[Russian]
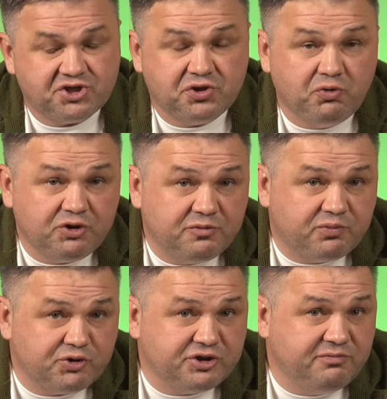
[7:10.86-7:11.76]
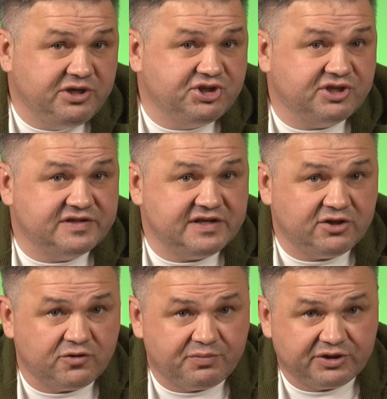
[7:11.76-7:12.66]
что-то просто ближе к
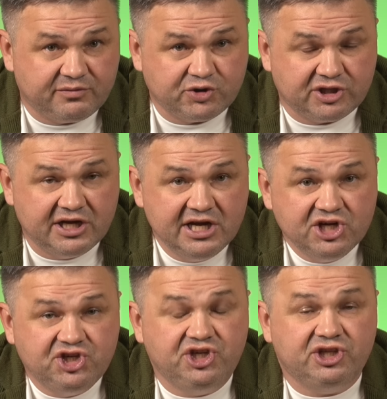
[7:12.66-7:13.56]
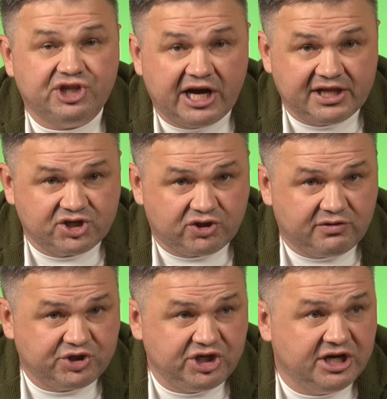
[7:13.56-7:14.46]
центру, потому что считалось, что
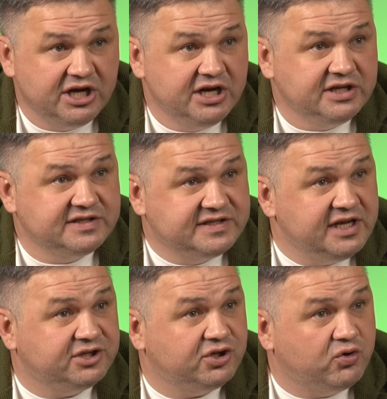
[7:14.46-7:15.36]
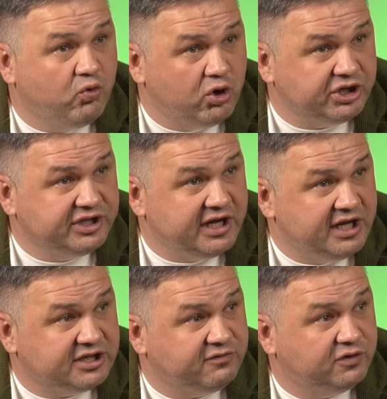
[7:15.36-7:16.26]
вообще центр города –
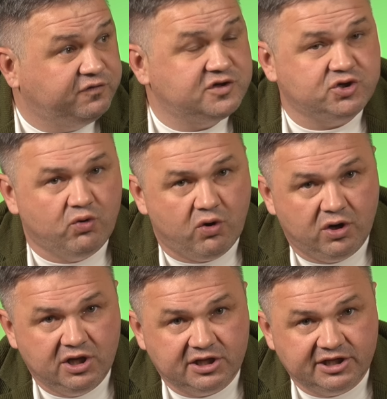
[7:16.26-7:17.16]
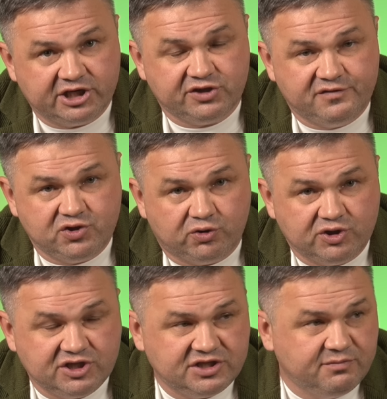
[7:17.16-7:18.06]
это вот все, наше все. То
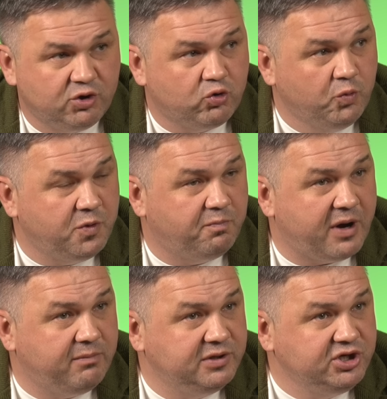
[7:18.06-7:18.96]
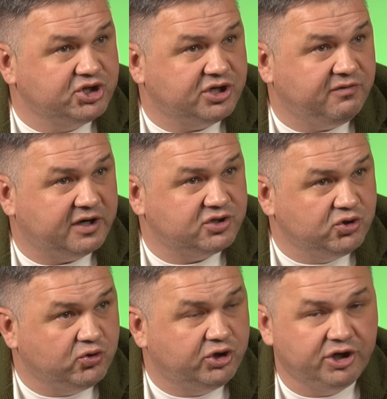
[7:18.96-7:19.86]
есть если мы купим поближе
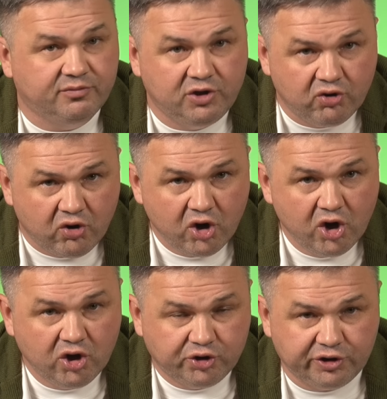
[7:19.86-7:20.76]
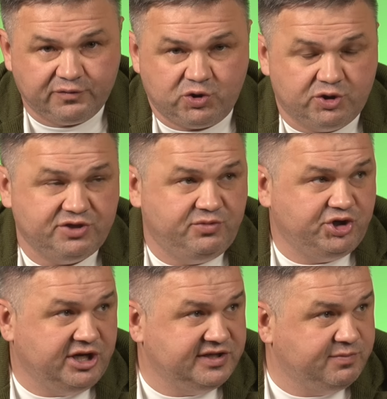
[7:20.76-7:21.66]
квартиру к Кремлю – то это все
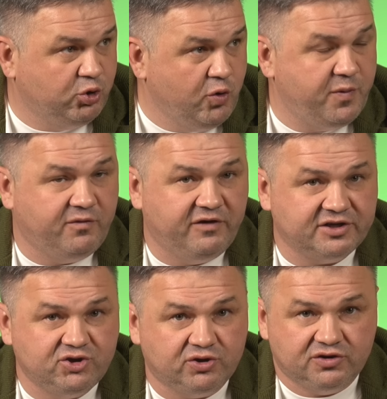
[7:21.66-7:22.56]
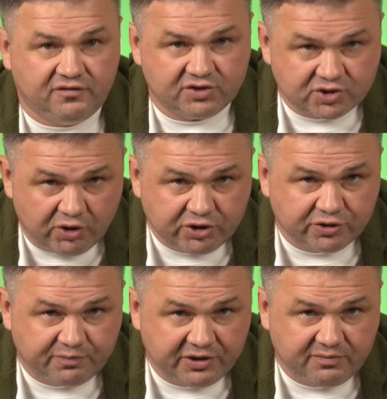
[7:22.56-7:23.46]
замечательно. Если мы купим квартиру на Тверской, то
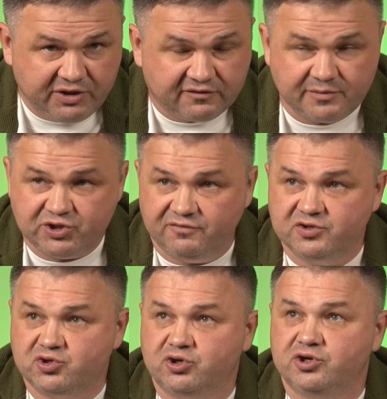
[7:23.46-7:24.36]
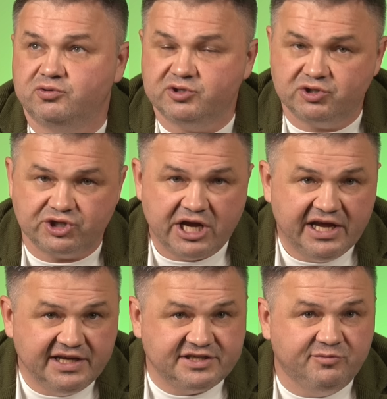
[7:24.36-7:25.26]
это предмет вообще высокой роскоши.
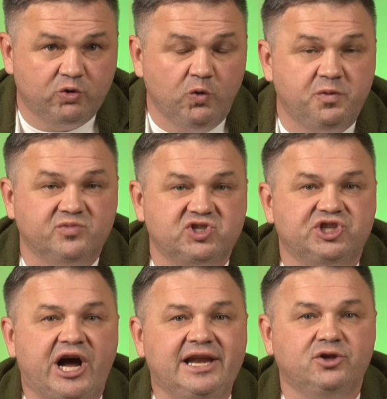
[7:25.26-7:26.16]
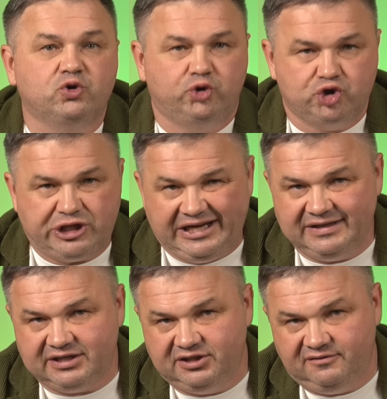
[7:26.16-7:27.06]
Если мы купим Сталинку, то
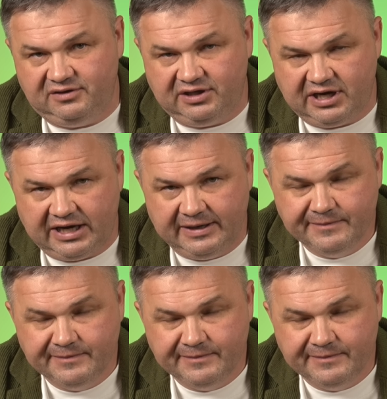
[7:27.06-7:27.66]
Сталинка на века.